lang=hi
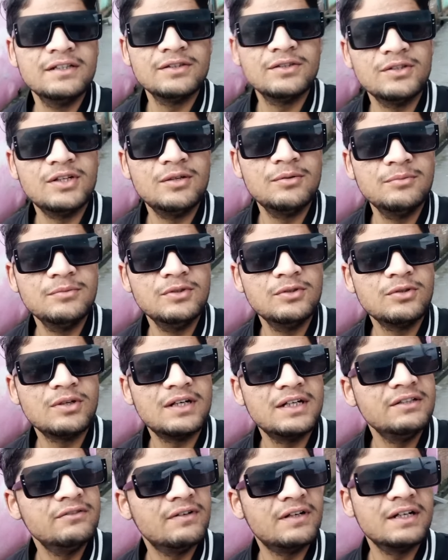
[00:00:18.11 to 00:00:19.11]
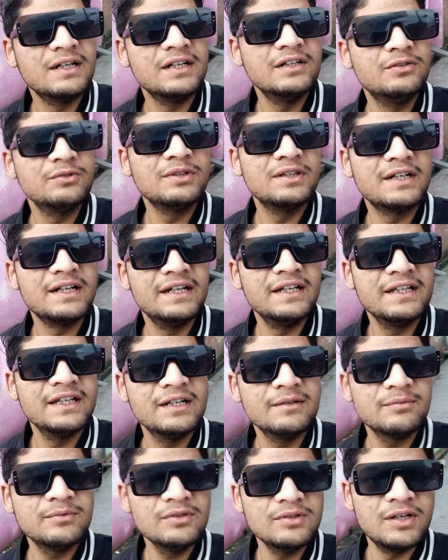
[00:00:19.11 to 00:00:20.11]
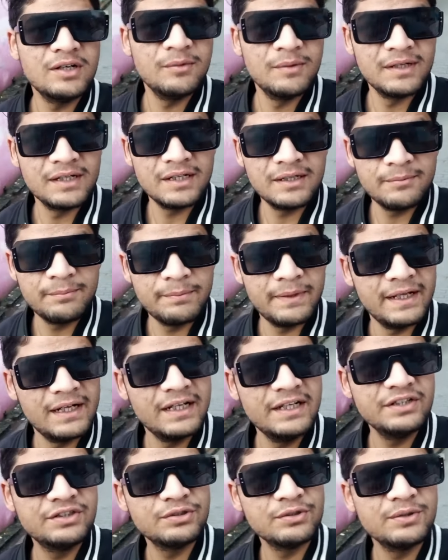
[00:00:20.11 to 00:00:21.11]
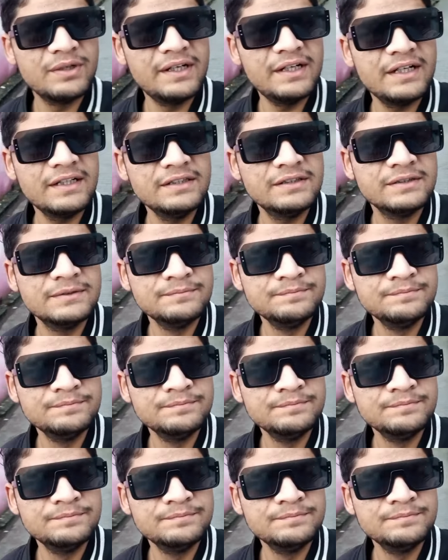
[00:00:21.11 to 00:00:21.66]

तो हम लोग आज वहाँ का टूर दिखाएंगे आपको हमारा पहला ही शो है आज